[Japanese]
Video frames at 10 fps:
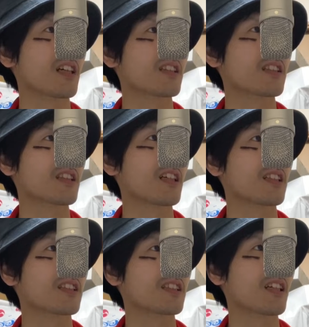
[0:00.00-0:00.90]
あさ
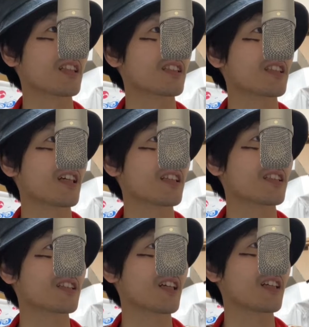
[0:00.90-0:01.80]
あさあさあ
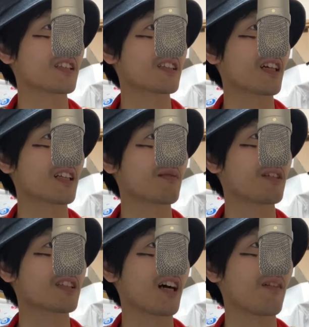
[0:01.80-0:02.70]
さあさあ、来
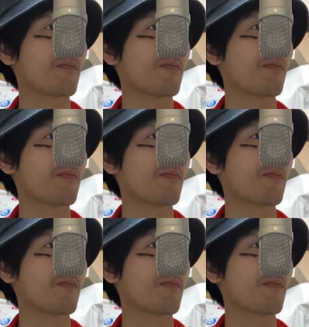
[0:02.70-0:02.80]
ました。